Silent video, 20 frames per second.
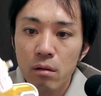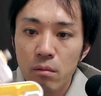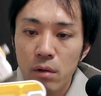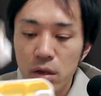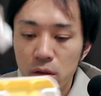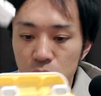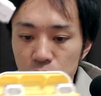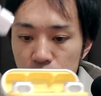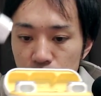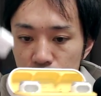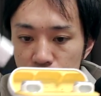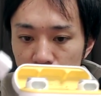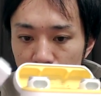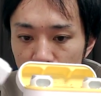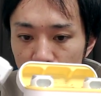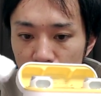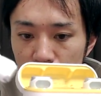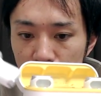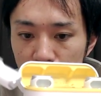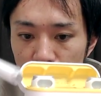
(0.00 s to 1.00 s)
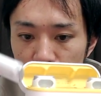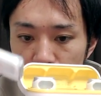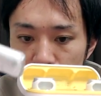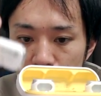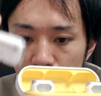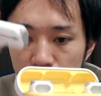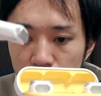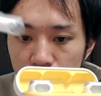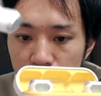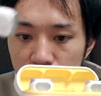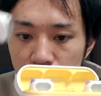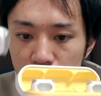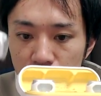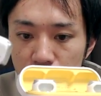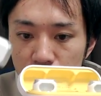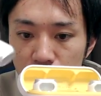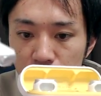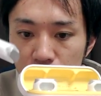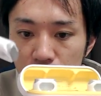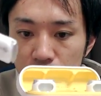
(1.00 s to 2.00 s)
あと、女性の方もいいかもしれな
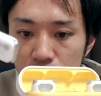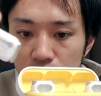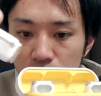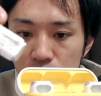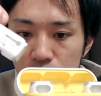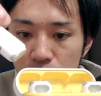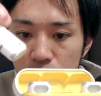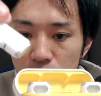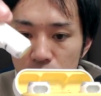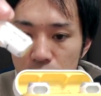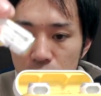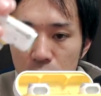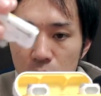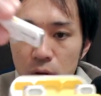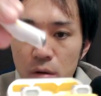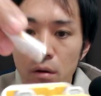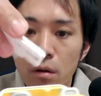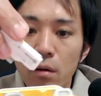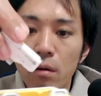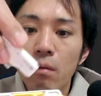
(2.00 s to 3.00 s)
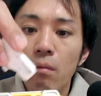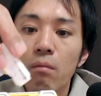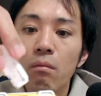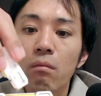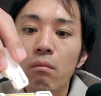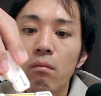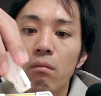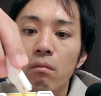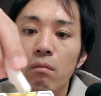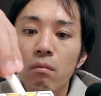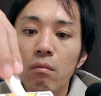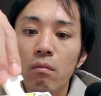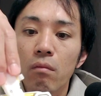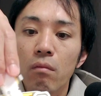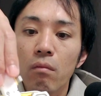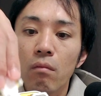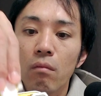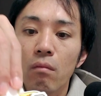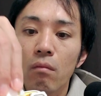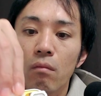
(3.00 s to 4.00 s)
いですね、白。うん。